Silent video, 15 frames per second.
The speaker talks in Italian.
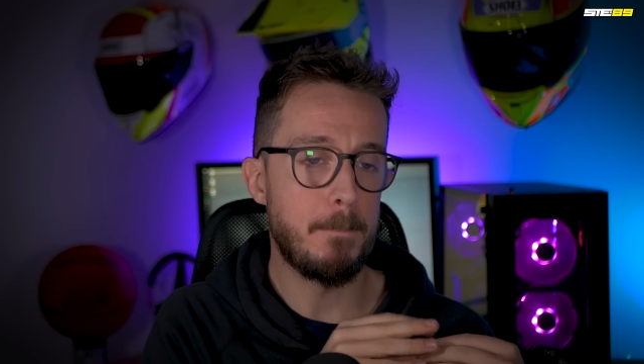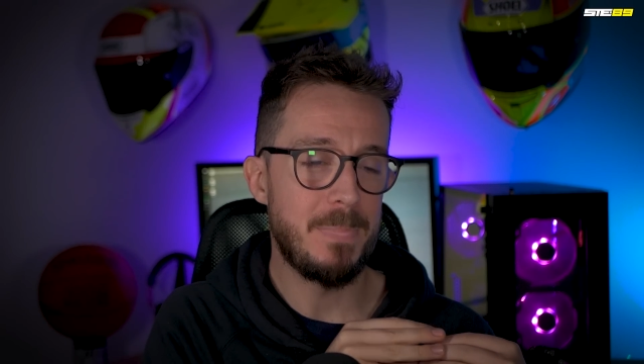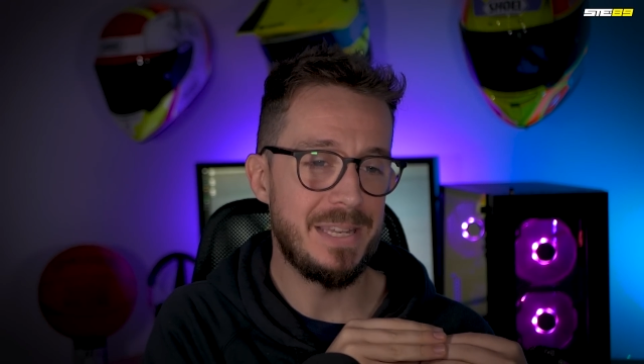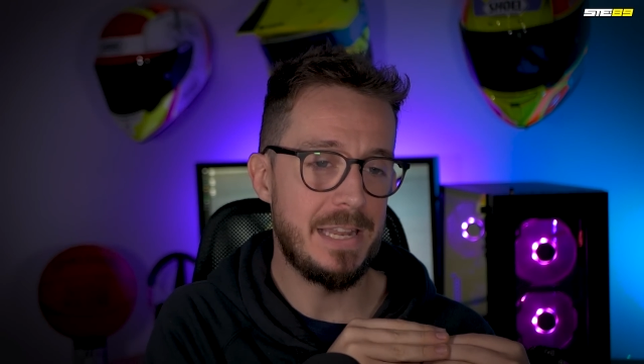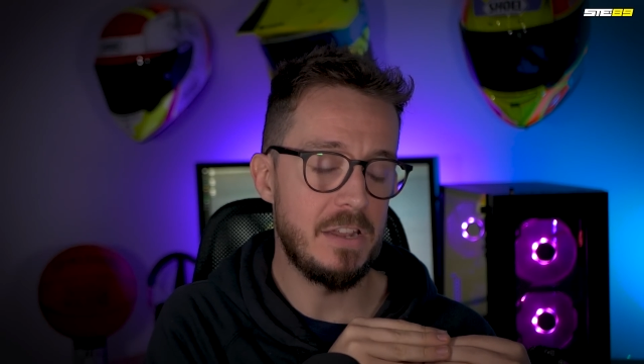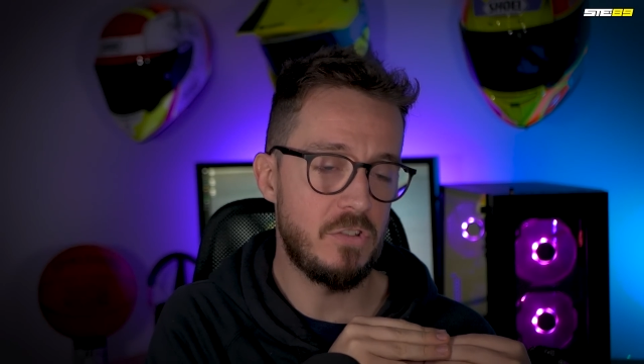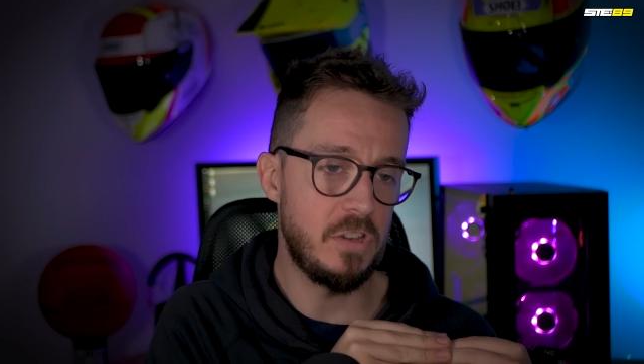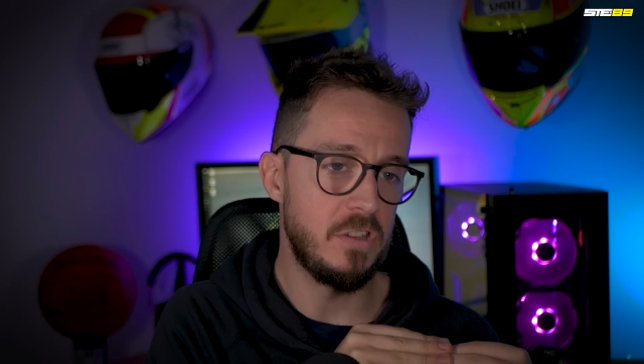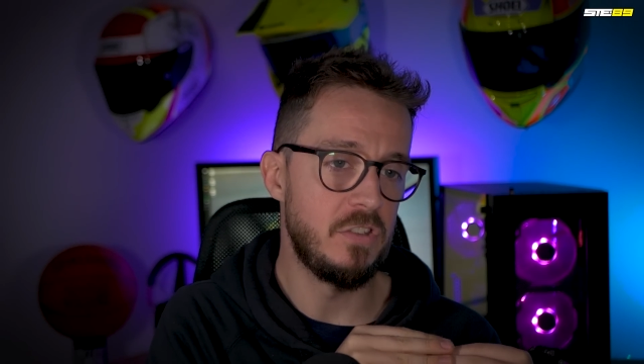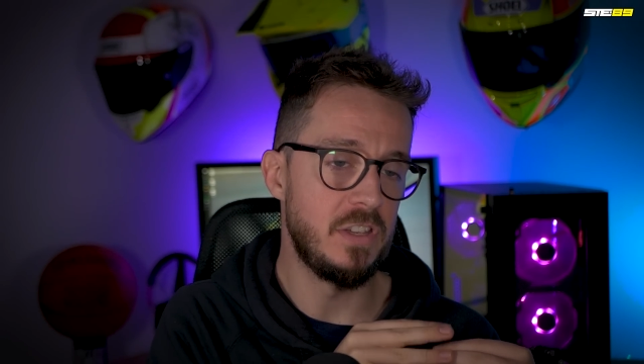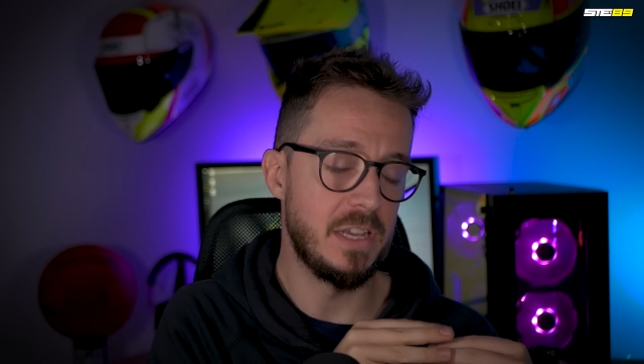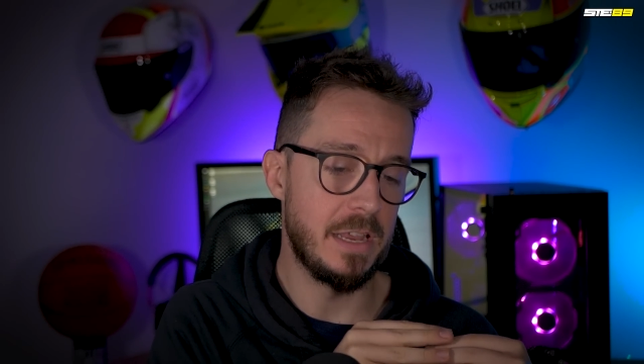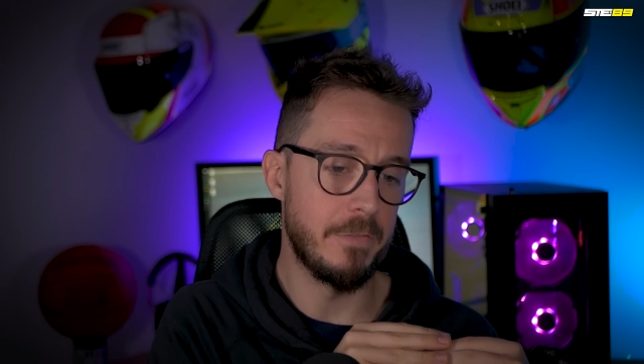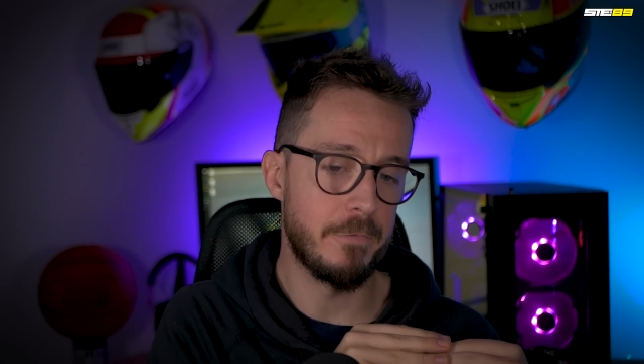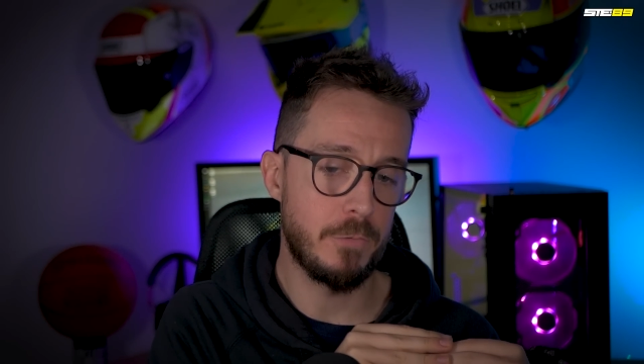mi
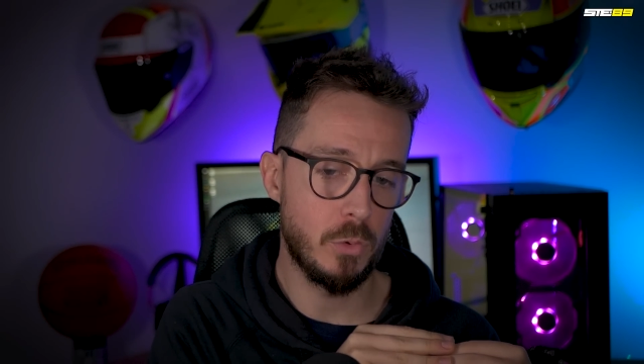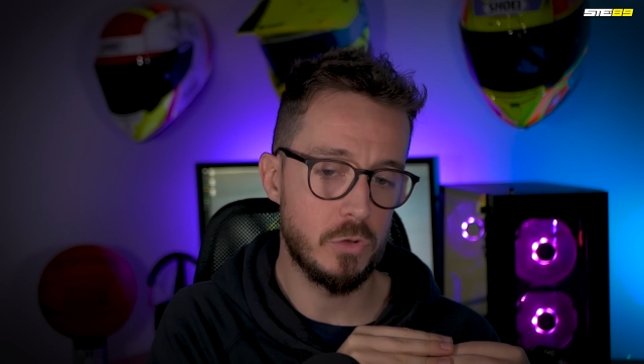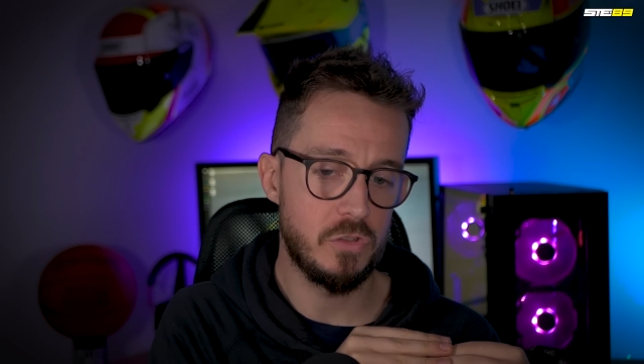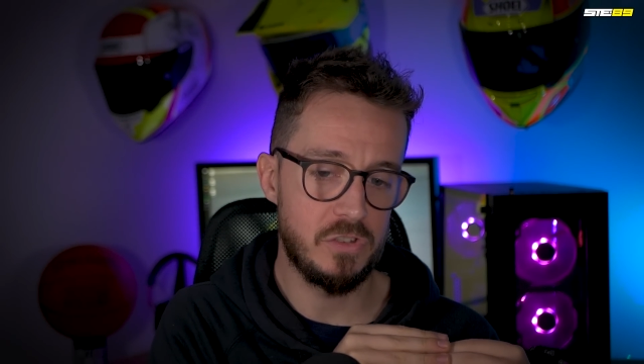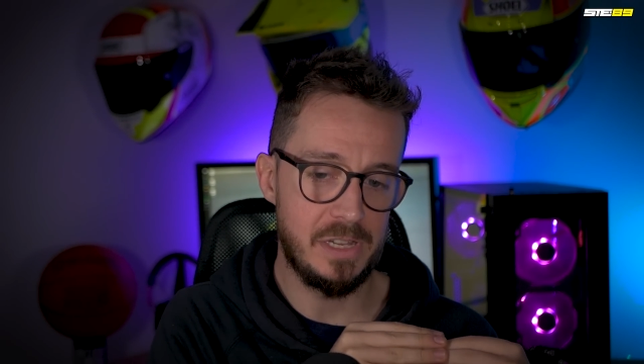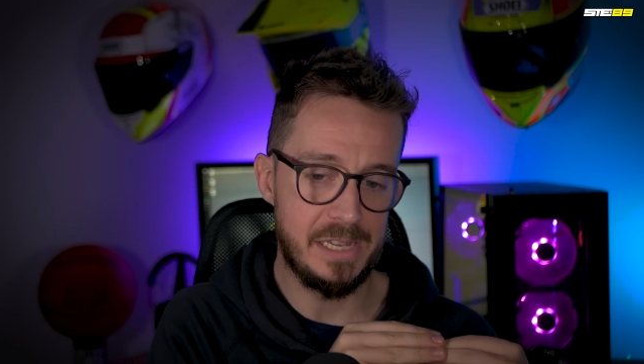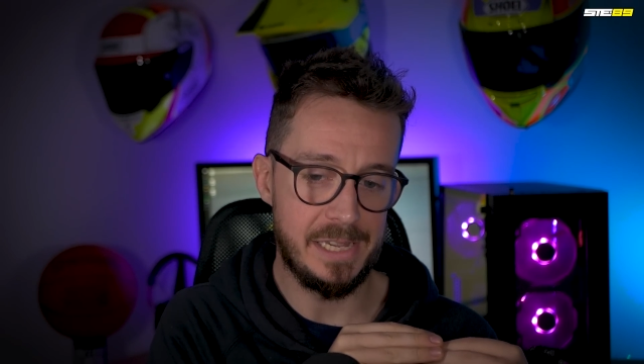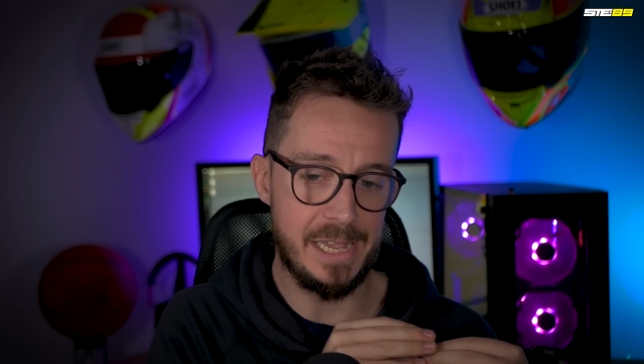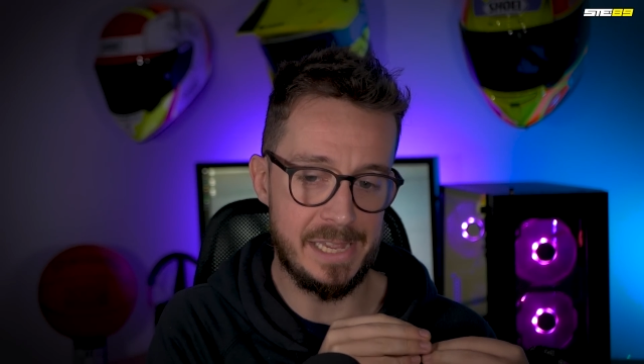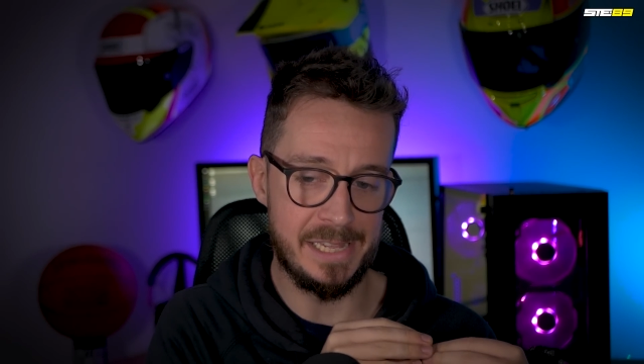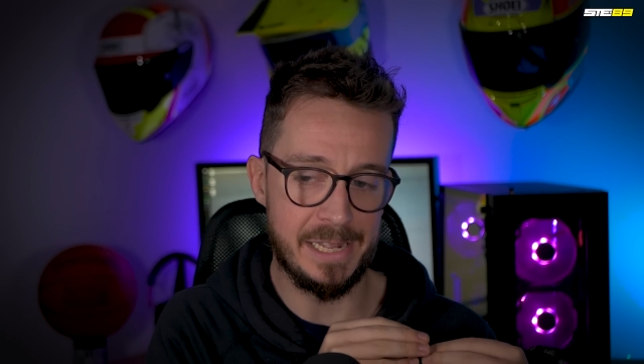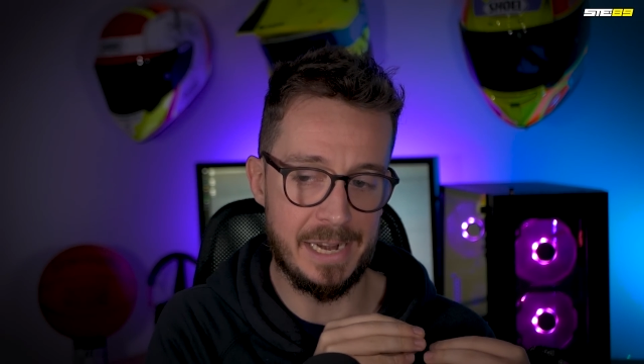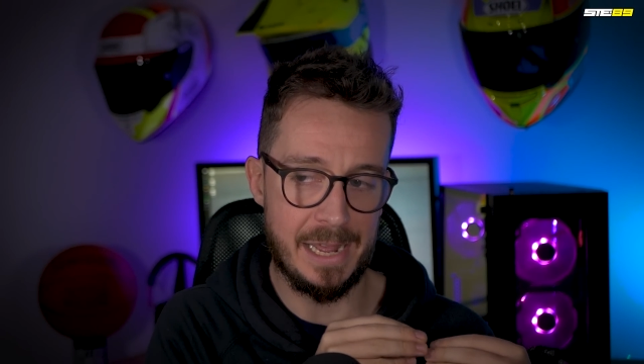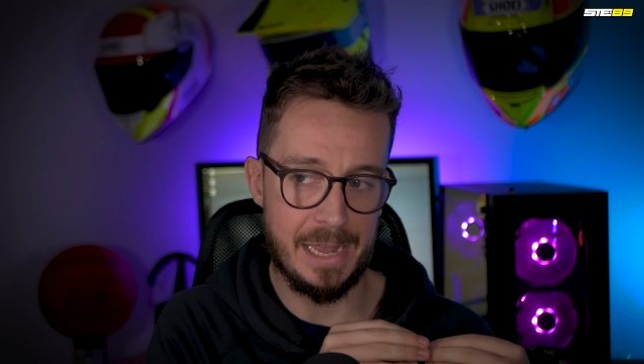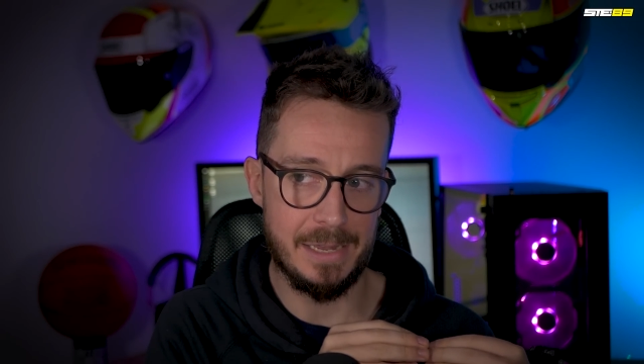decisi che forse
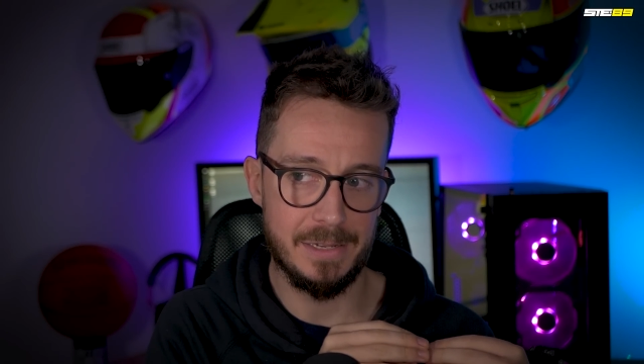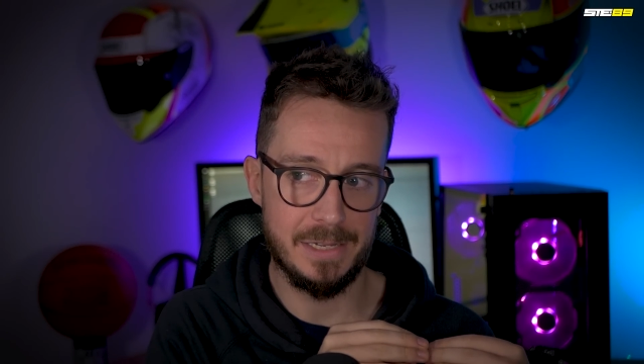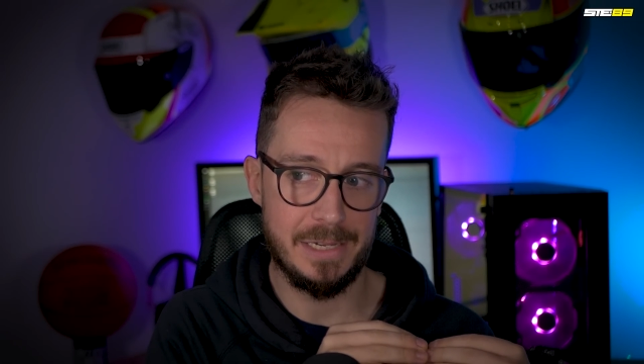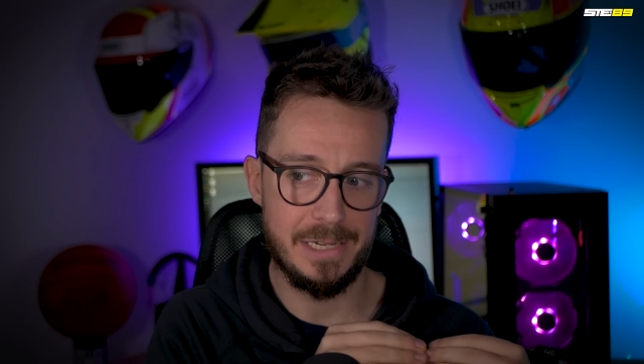era